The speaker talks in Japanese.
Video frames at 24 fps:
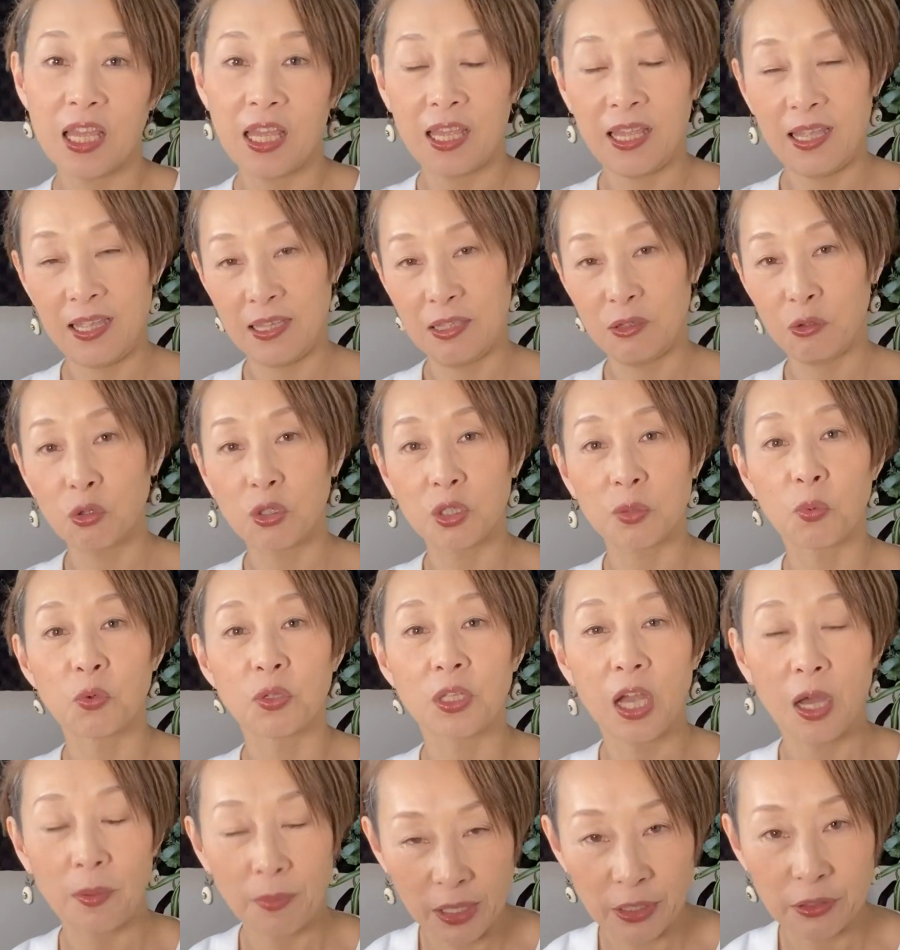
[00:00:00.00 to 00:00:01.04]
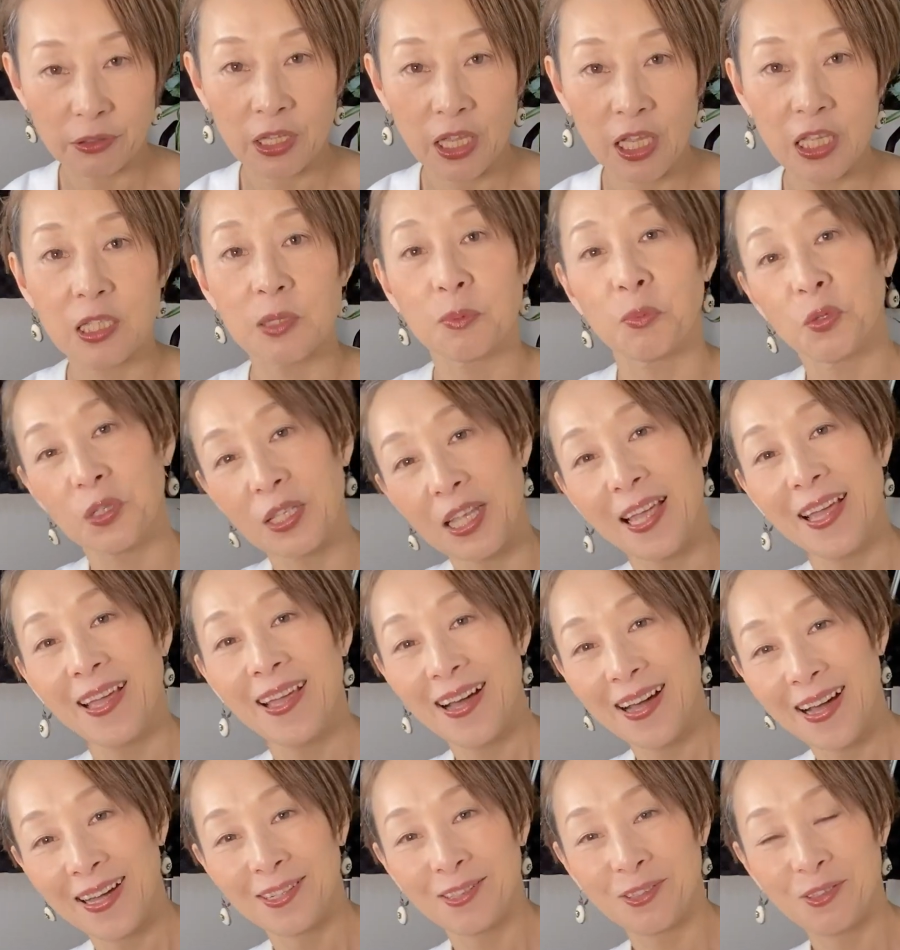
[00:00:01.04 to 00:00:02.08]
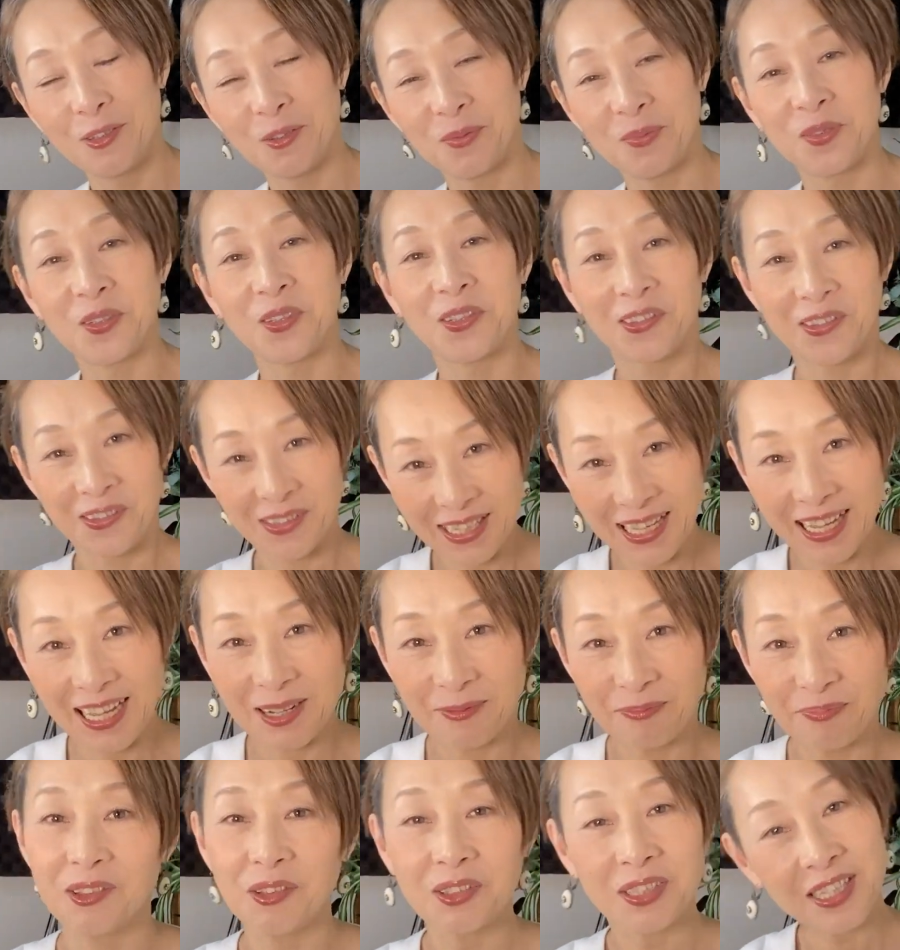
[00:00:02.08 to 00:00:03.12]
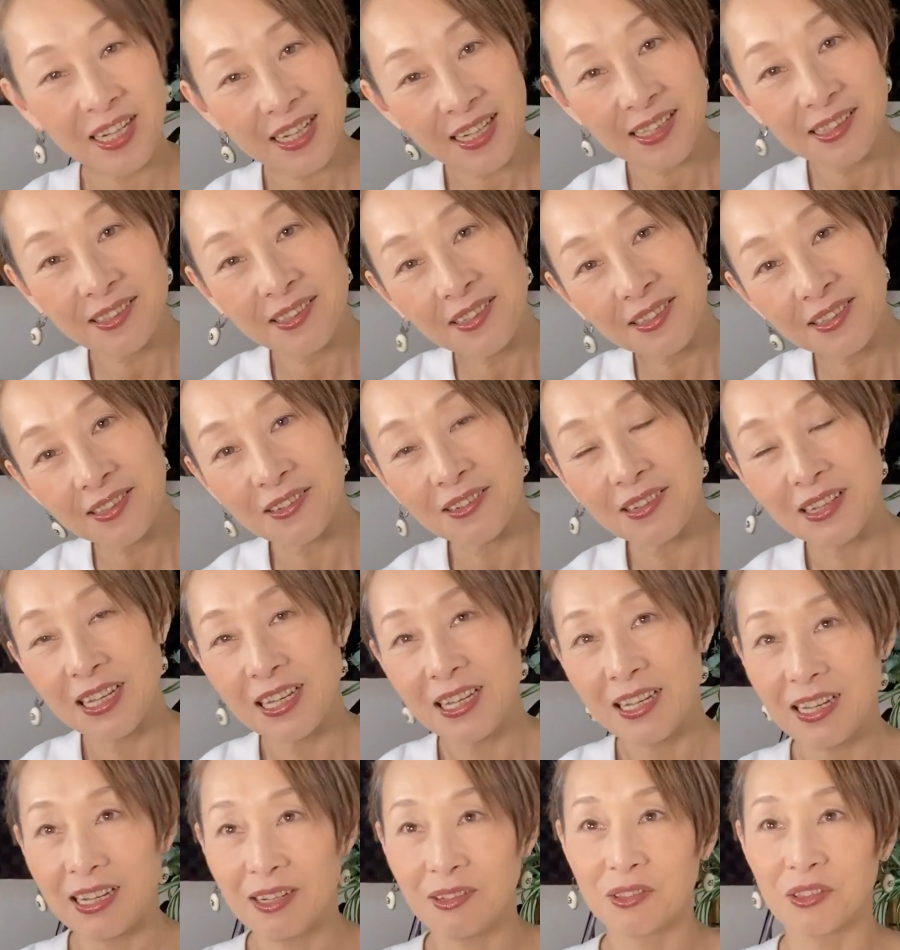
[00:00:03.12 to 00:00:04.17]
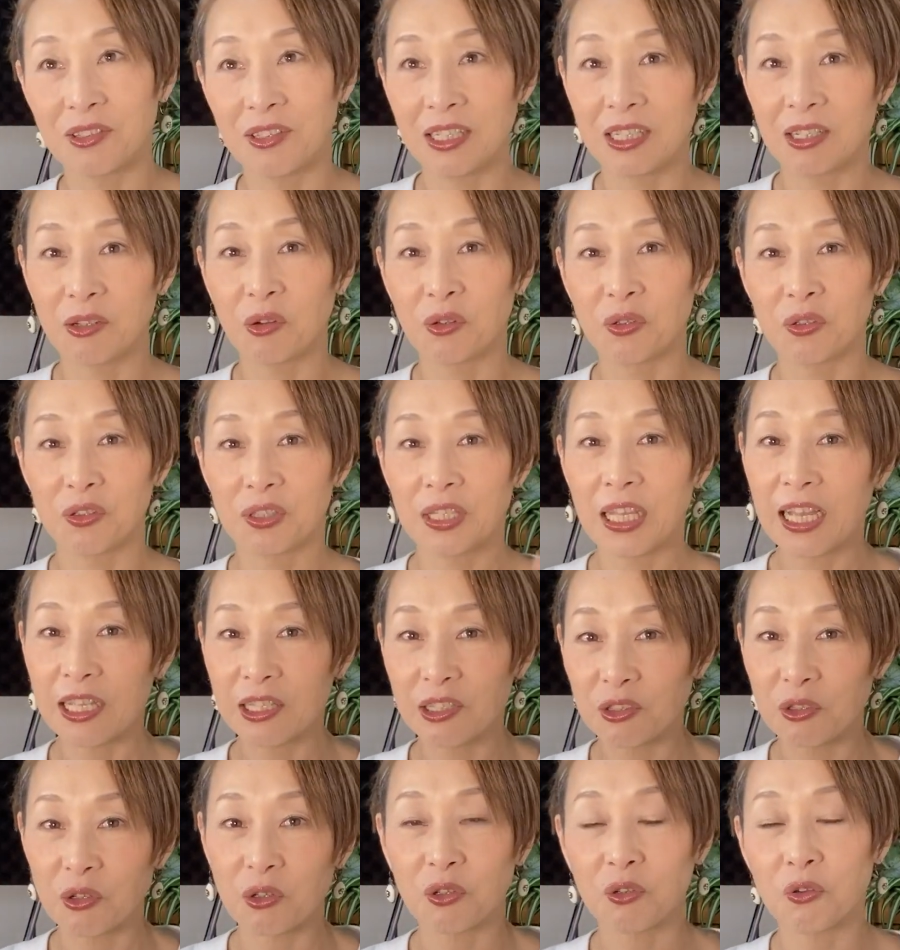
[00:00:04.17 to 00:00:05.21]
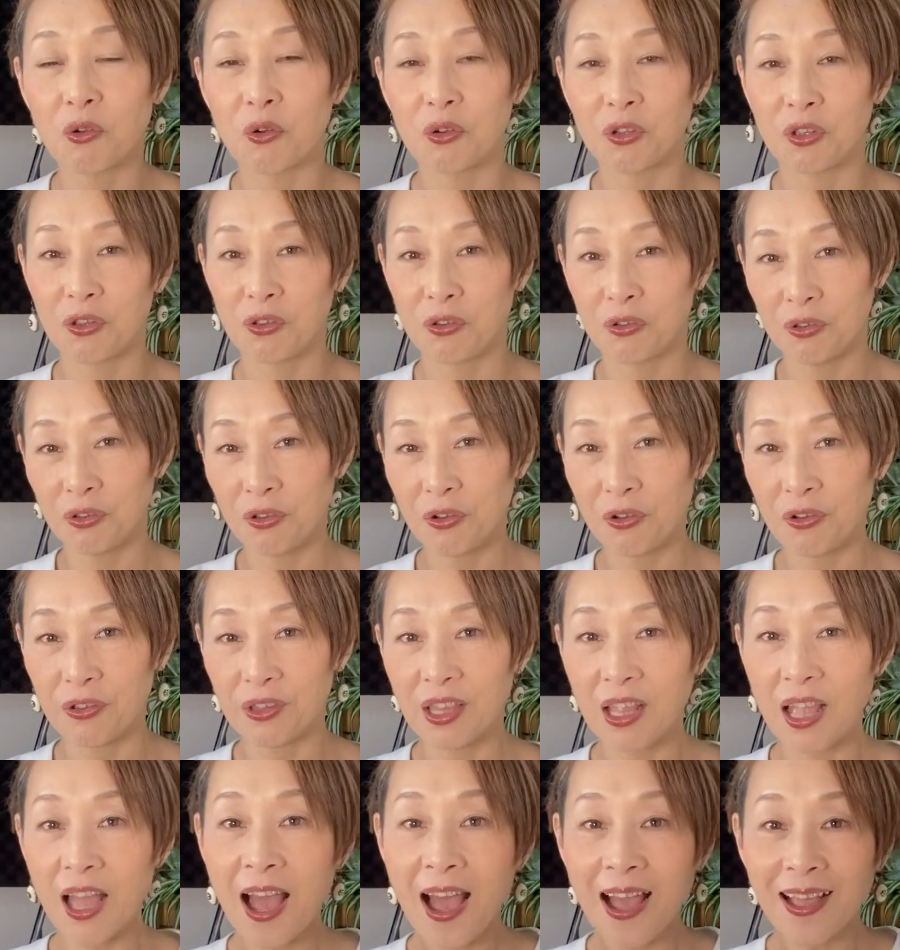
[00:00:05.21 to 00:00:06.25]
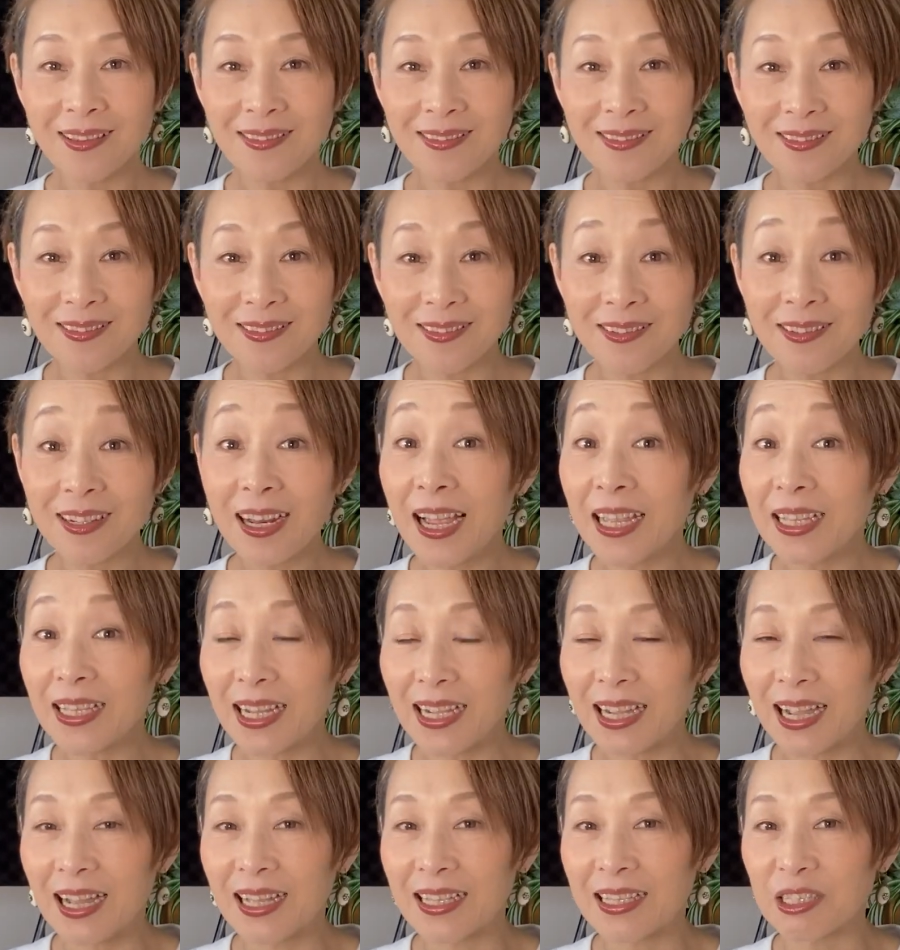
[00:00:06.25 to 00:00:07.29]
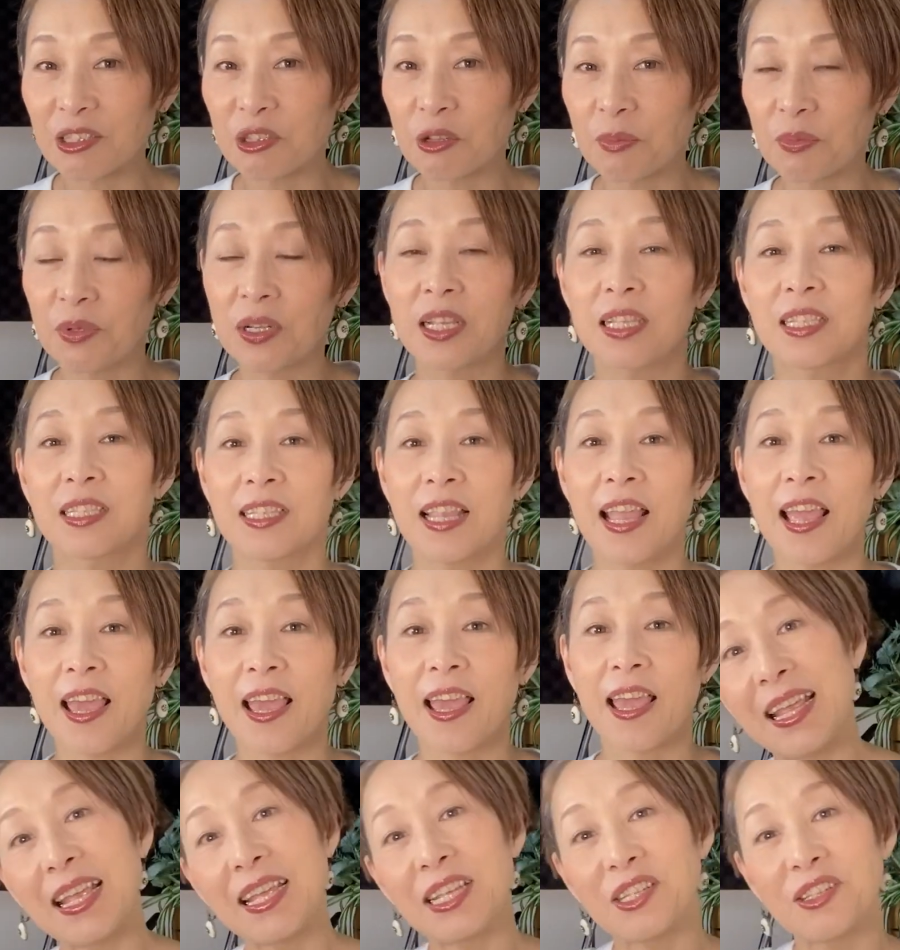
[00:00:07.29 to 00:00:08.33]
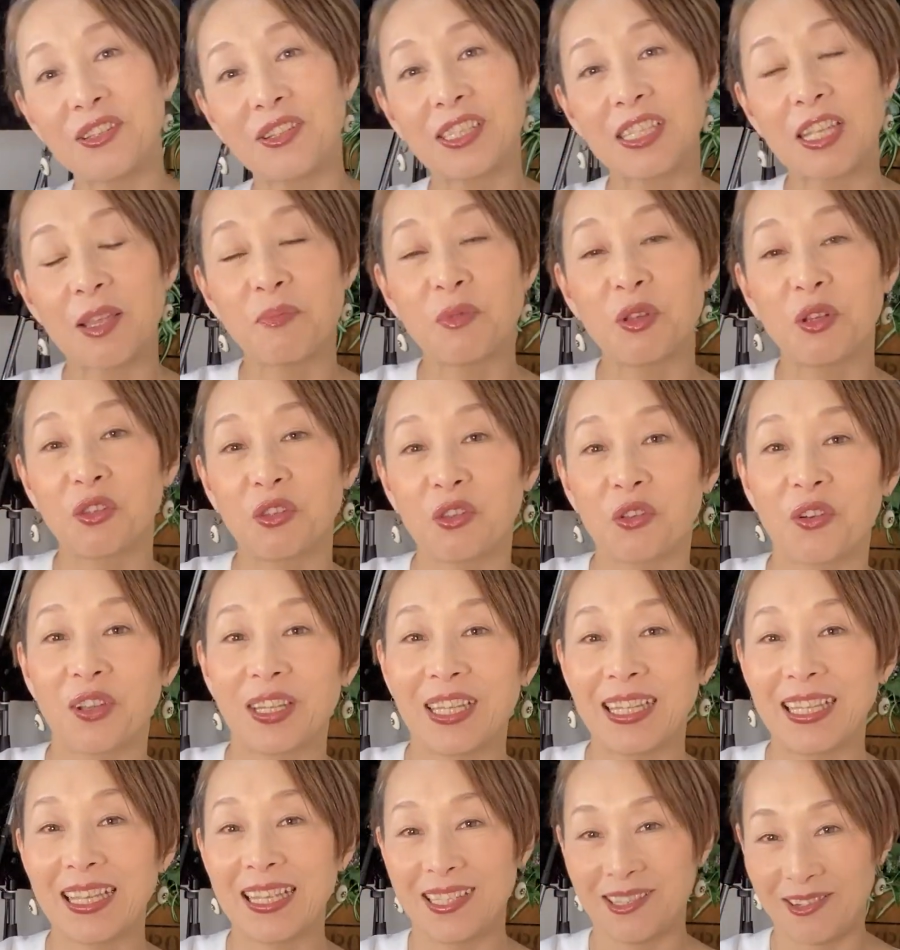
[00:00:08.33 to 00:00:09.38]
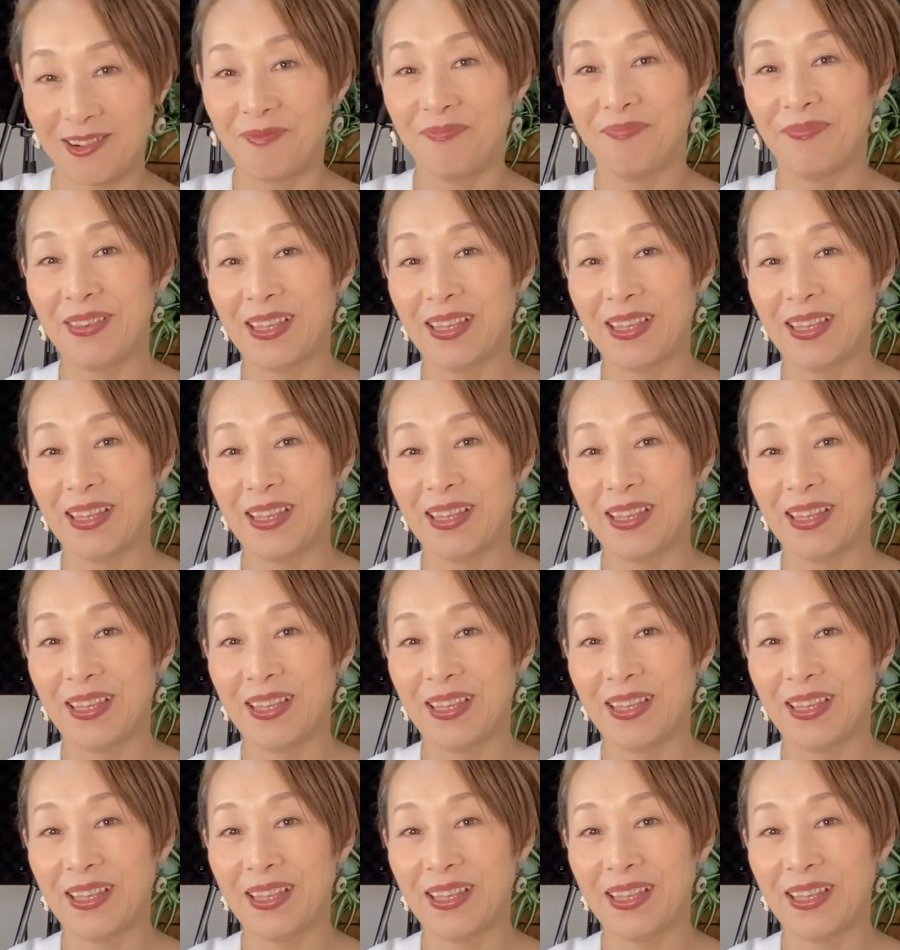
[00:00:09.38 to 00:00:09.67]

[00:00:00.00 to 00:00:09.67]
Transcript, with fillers: えー、ドツボにはまるケースもねあると思うのでどちらかというと本当にこの短足呼吸の「はっ」くらいな感じのブレスで練習してみるといいでしょう